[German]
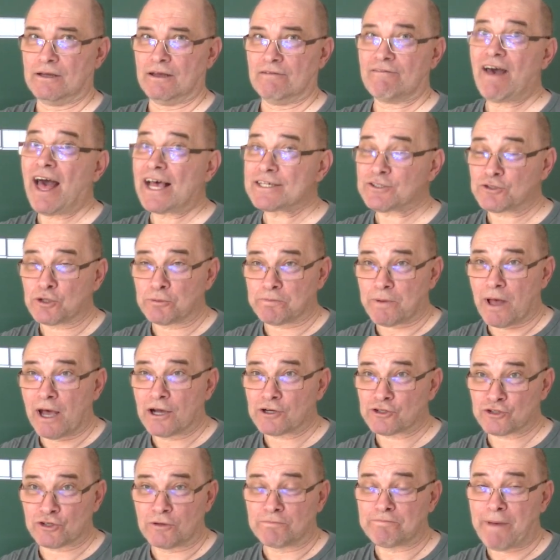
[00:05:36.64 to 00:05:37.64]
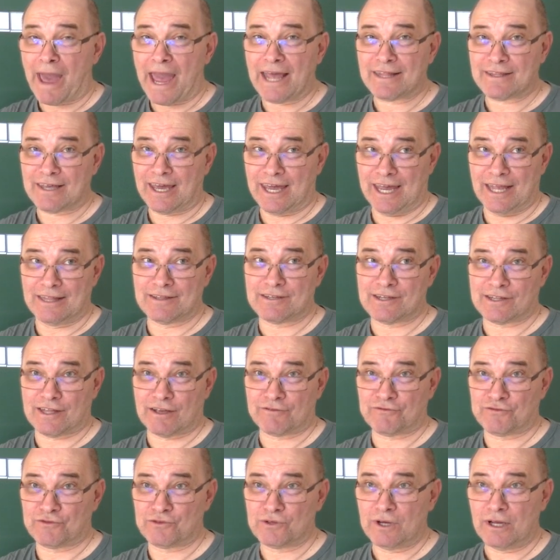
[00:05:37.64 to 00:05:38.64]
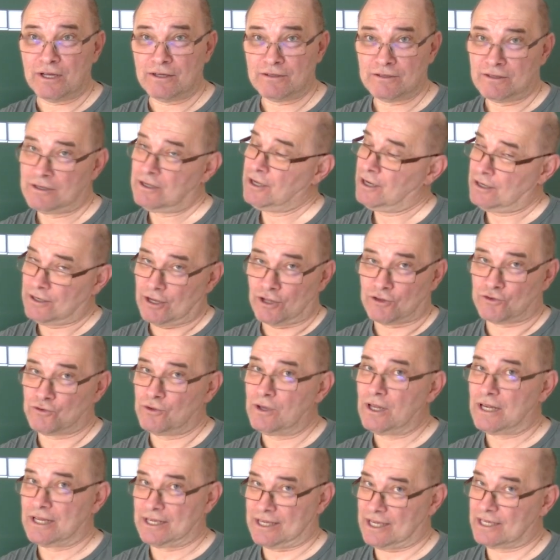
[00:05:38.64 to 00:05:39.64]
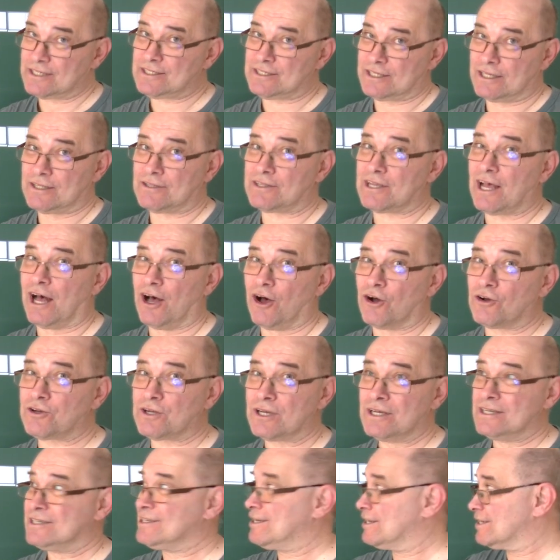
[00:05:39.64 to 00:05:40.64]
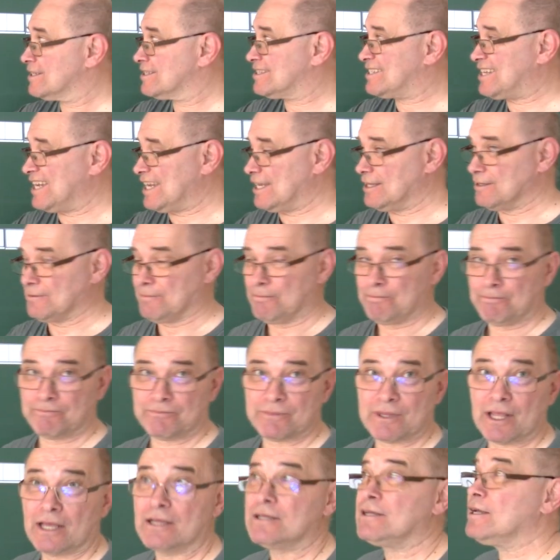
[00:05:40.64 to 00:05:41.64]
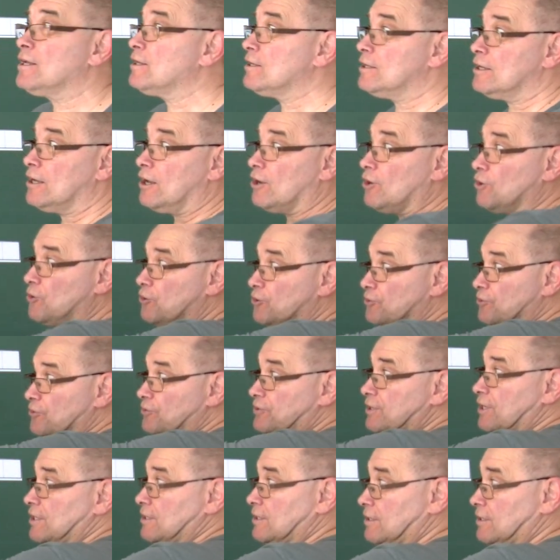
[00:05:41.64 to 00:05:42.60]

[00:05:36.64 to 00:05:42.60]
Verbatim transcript: Was? Du brauchst schon beide Hände dafür? Natürlich, es sind ja auch zehn. Und